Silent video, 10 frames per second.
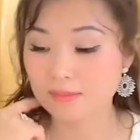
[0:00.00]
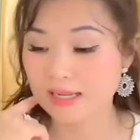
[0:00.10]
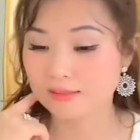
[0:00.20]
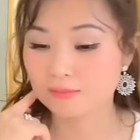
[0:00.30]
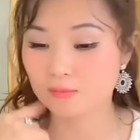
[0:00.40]
cho
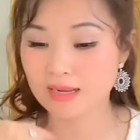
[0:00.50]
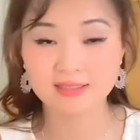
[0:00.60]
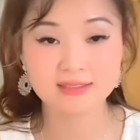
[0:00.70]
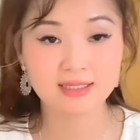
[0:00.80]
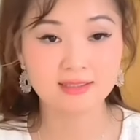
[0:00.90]
bạn một
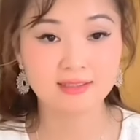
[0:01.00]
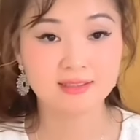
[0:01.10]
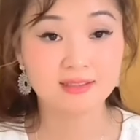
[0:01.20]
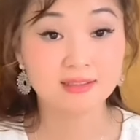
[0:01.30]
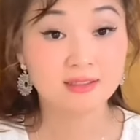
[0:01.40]
bạn ở đây
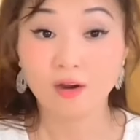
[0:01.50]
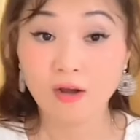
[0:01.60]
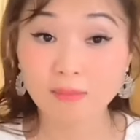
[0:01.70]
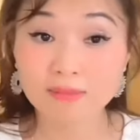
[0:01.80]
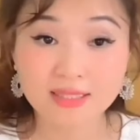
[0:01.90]
là
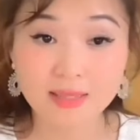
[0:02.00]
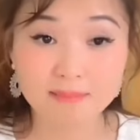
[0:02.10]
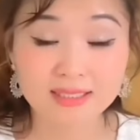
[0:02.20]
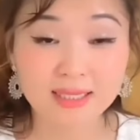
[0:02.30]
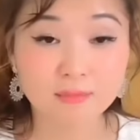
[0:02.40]
ờ, học cách
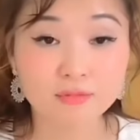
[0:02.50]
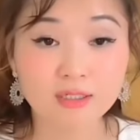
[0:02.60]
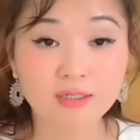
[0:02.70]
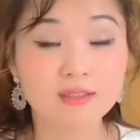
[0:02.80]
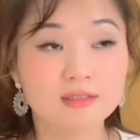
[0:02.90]
làm bánh kem hữu
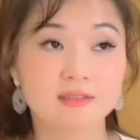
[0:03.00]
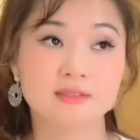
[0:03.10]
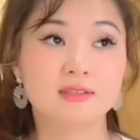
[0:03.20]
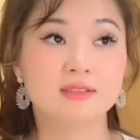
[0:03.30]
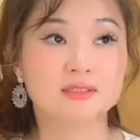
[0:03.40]
cơ
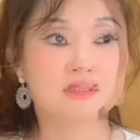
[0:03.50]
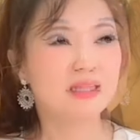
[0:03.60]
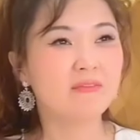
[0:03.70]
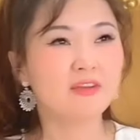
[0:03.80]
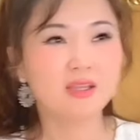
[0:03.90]

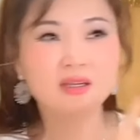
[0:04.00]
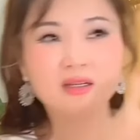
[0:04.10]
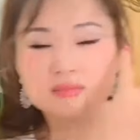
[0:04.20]
tại vì